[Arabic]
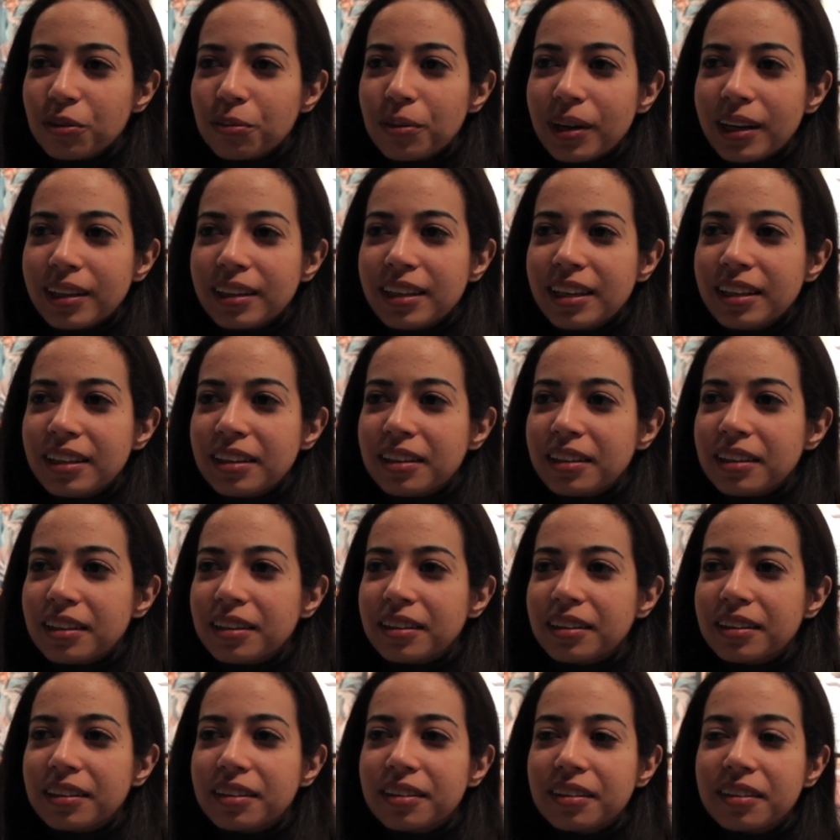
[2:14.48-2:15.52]
وبعدين
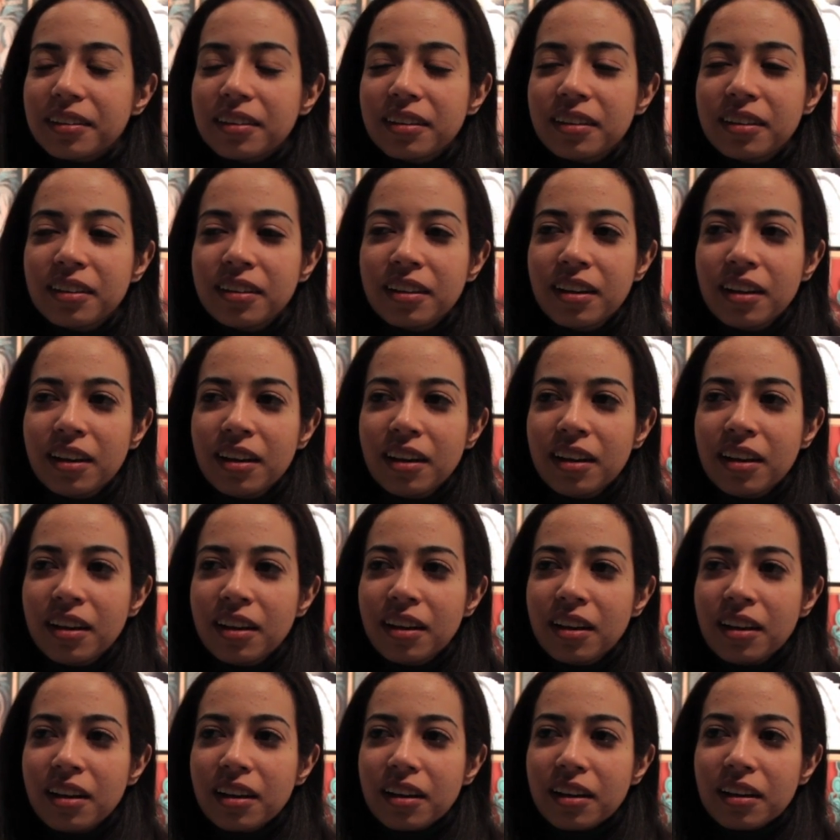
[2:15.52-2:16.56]

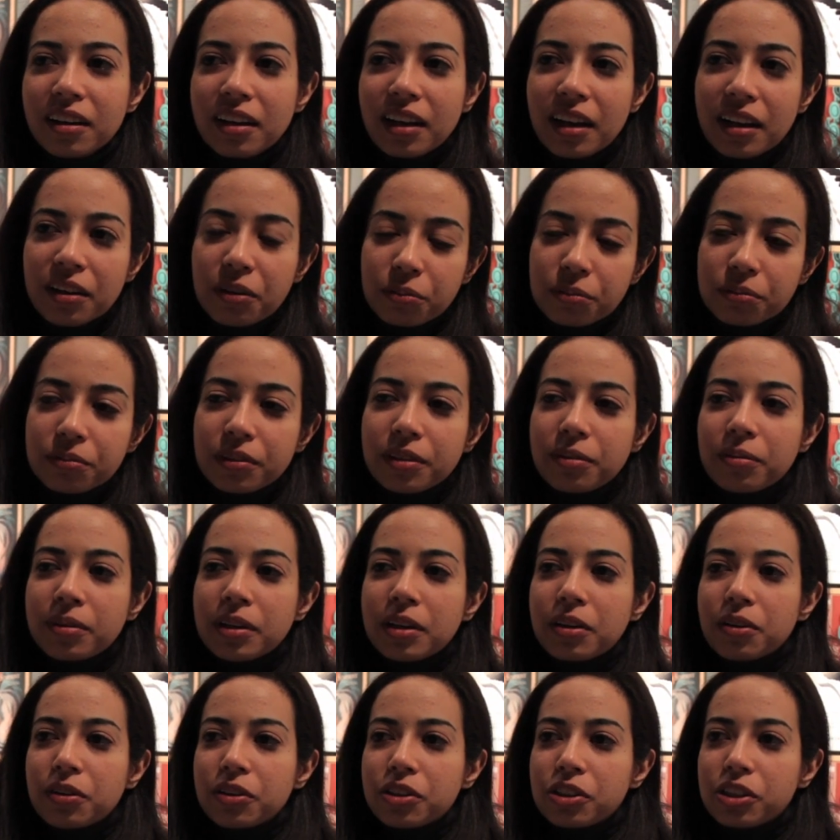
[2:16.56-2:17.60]
جا يوم
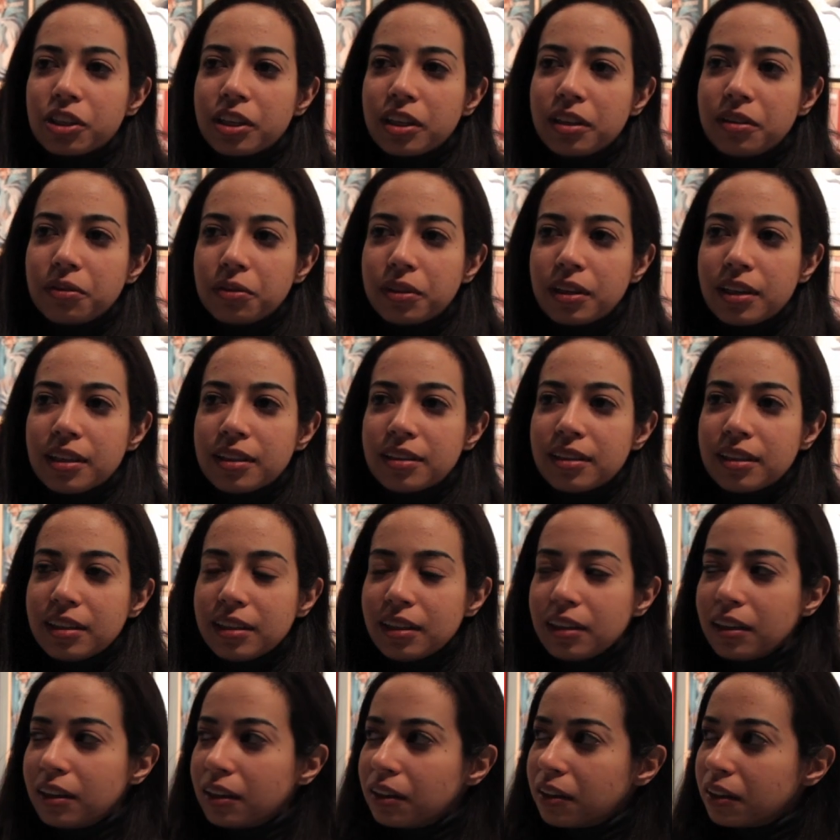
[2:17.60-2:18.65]
28 ونزل
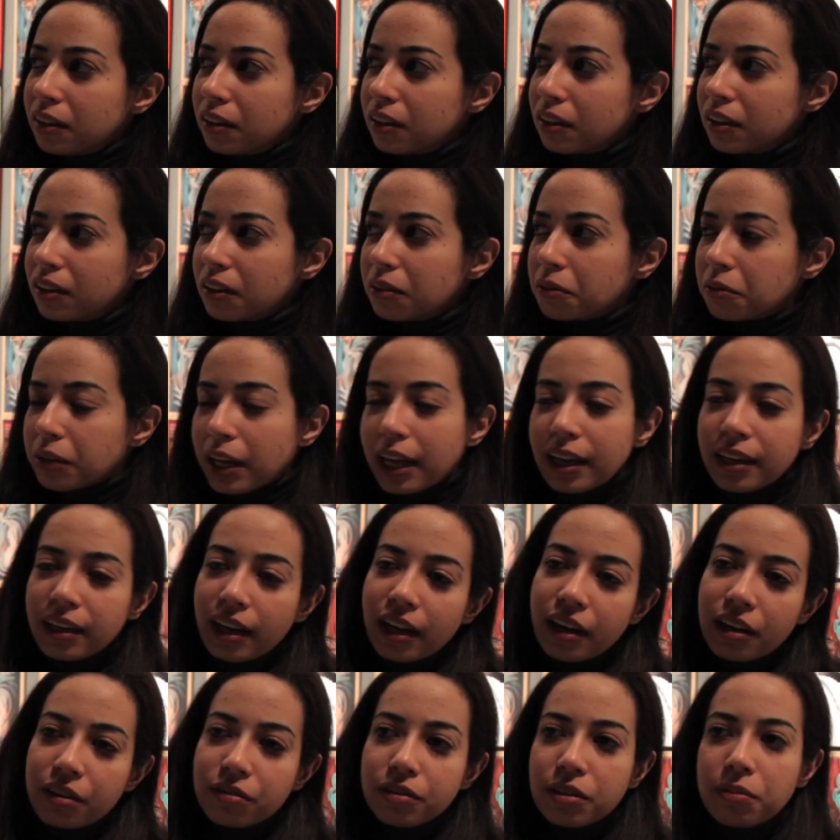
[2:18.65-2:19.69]
يعني
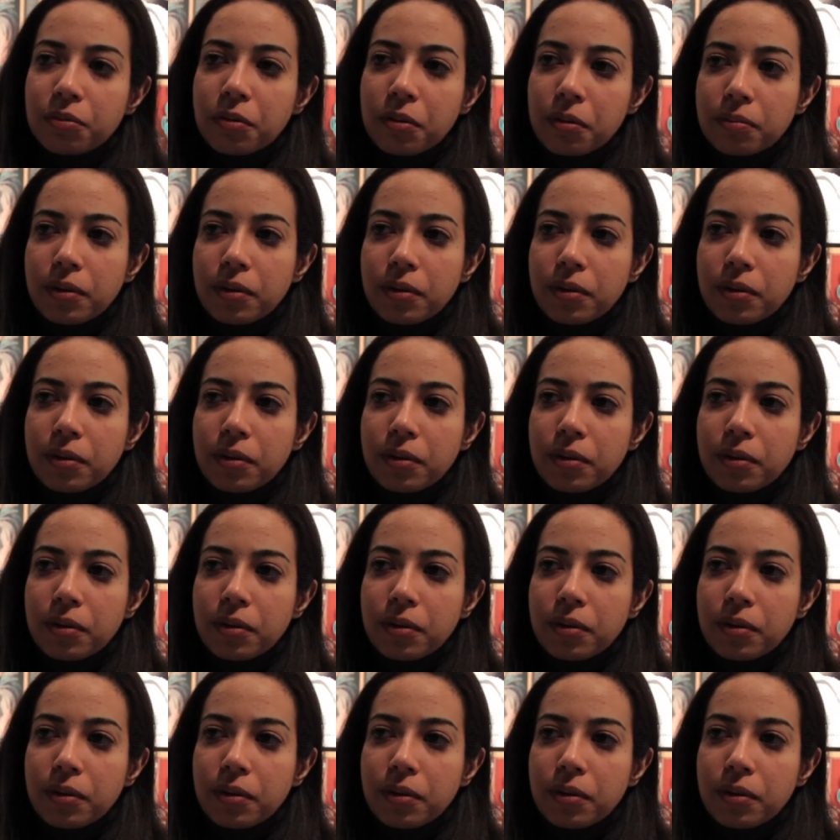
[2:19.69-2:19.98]
عرفت من